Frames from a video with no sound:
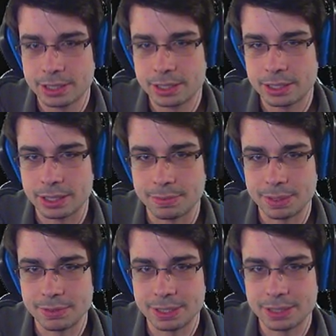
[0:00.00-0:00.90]
Haben wir
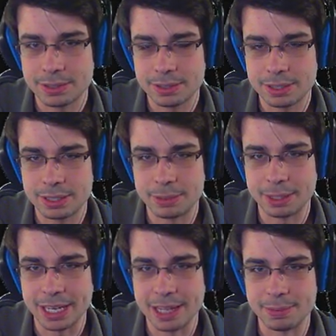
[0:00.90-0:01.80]
hier was gesockeltes? Hier mein
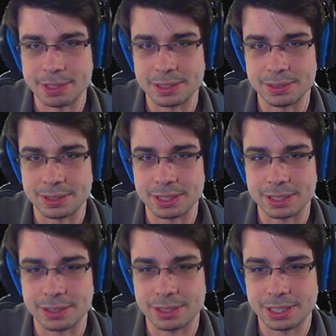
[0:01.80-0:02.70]
Helm ist gesockelt. Da
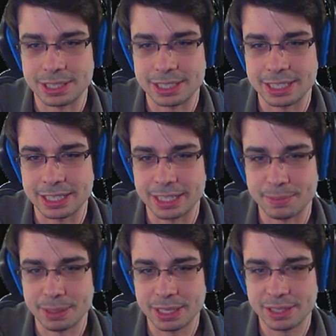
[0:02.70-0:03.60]
könnte ich jetzt das
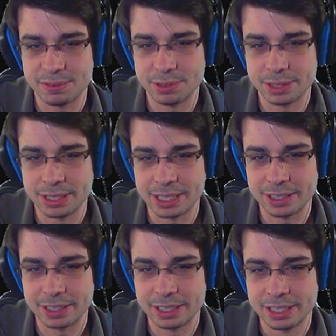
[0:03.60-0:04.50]
reinmachen und würde
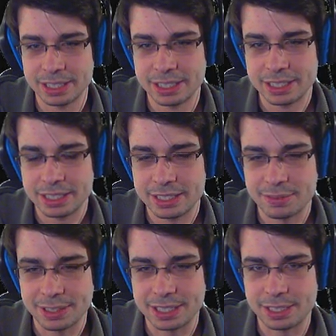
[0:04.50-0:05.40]
dann
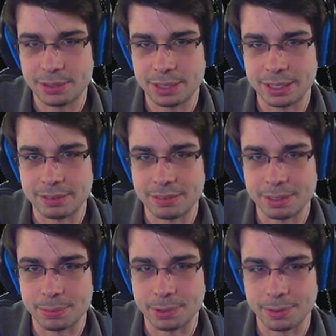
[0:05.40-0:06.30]
20 zu
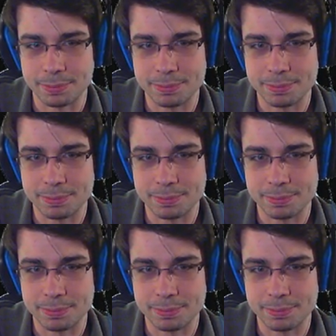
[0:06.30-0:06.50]
Angriffswert bekommen.